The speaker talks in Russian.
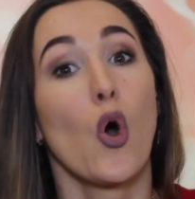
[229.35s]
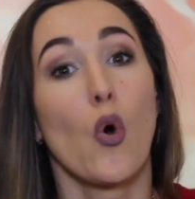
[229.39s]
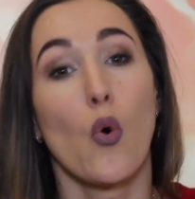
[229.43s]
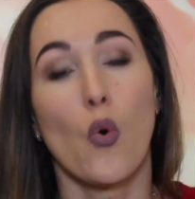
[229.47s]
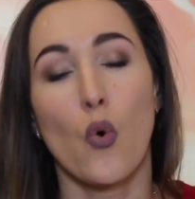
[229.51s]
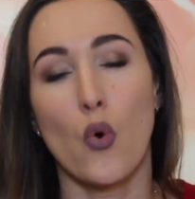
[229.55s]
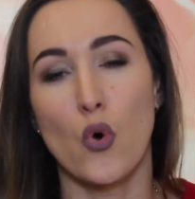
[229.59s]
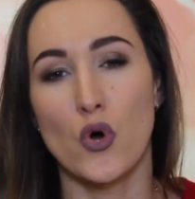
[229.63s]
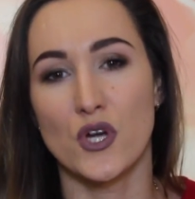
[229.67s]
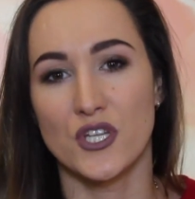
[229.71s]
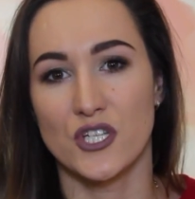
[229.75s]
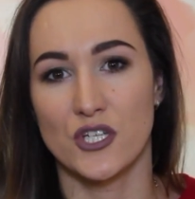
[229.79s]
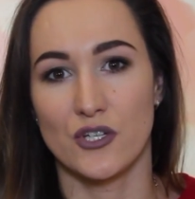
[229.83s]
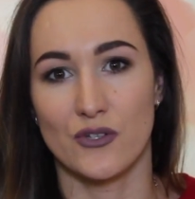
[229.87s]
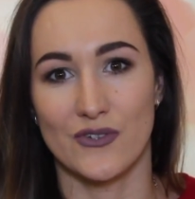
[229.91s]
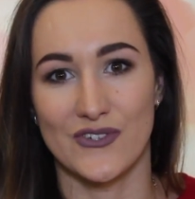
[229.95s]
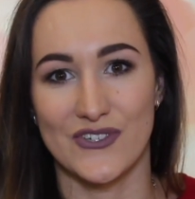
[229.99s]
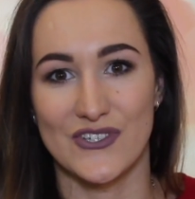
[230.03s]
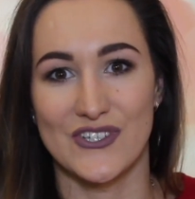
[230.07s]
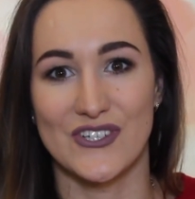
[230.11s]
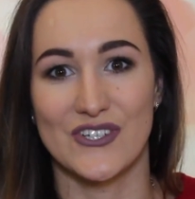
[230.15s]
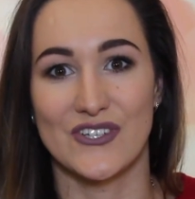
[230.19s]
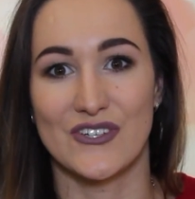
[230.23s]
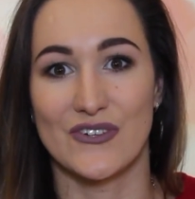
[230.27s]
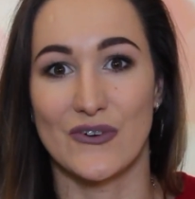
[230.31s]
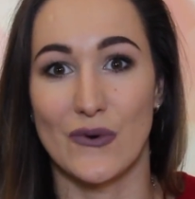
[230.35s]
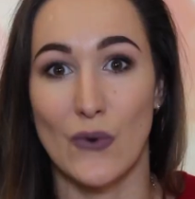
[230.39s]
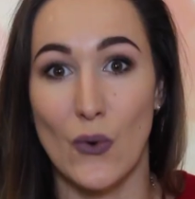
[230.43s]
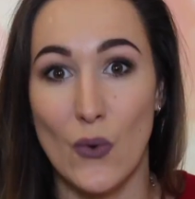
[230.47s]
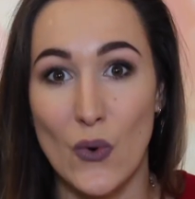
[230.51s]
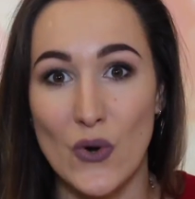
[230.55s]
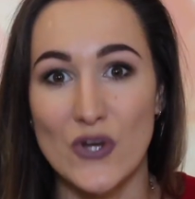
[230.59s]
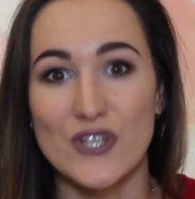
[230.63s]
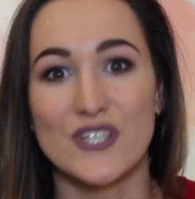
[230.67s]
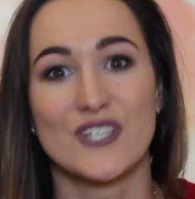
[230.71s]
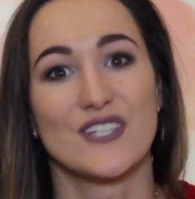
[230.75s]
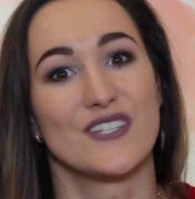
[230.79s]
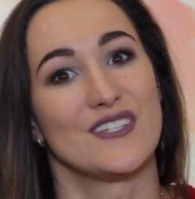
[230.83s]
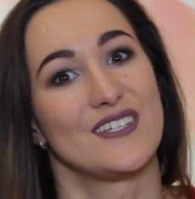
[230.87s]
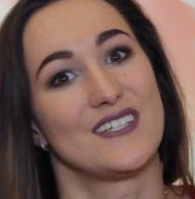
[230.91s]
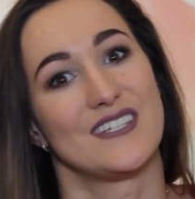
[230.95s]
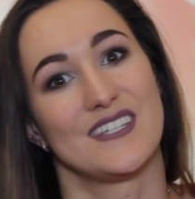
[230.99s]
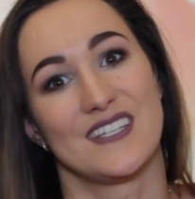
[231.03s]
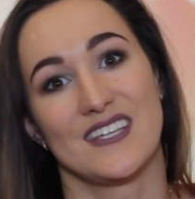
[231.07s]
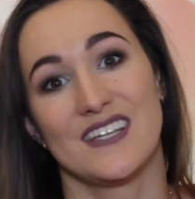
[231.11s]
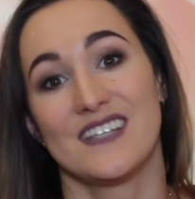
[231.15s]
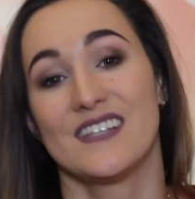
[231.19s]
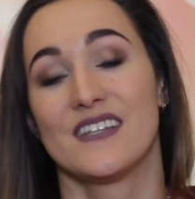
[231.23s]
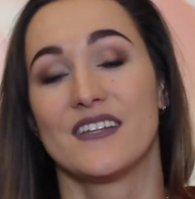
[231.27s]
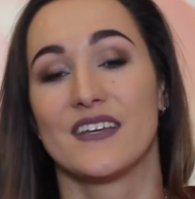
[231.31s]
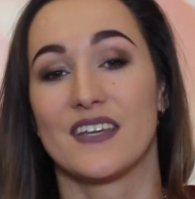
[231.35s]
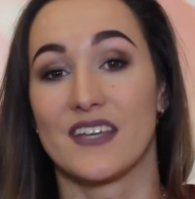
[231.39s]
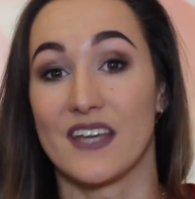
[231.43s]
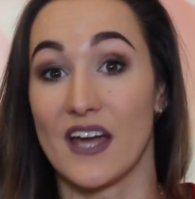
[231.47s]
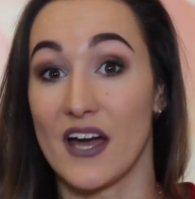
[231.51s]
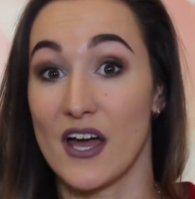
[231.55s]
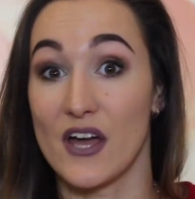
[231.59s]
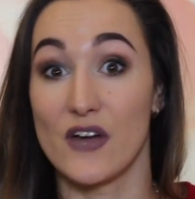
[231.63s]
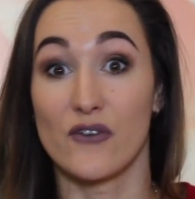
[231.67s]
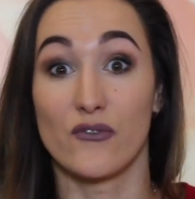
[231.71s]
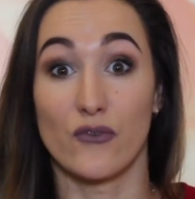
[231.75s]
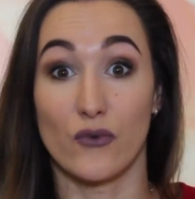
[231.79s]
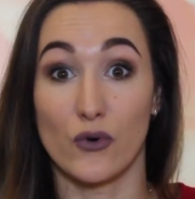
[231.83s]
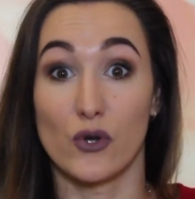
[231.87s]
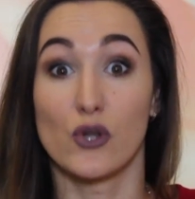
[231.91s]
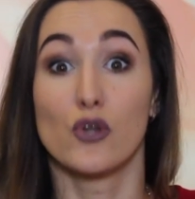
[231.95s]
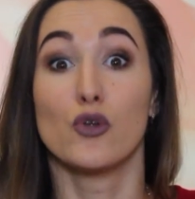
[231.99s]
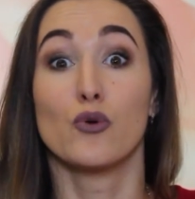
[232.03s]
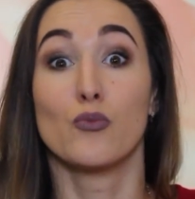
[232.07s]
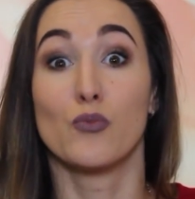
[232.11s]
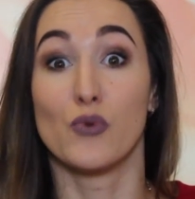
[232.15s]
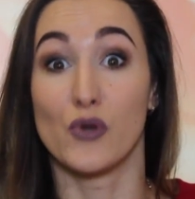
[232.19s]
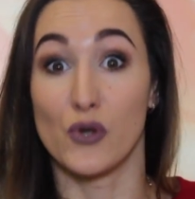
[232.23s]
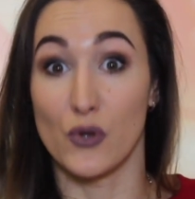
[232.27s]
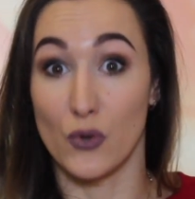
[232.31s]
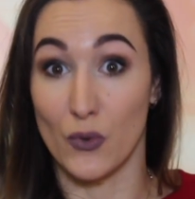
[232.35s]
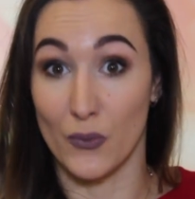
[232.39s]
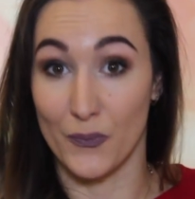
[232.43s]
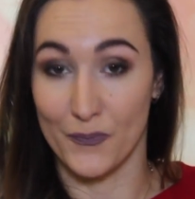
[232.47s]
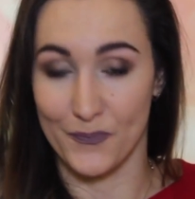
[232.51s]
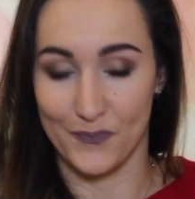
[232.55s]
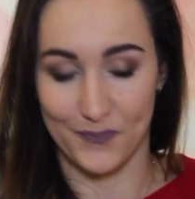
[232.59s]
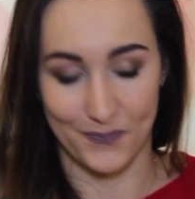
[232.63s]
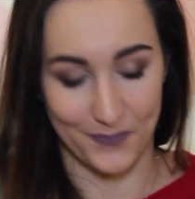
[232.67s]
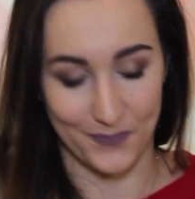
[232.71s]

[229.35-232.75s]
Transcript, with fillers: очень-очень-очень сильно я его люблю.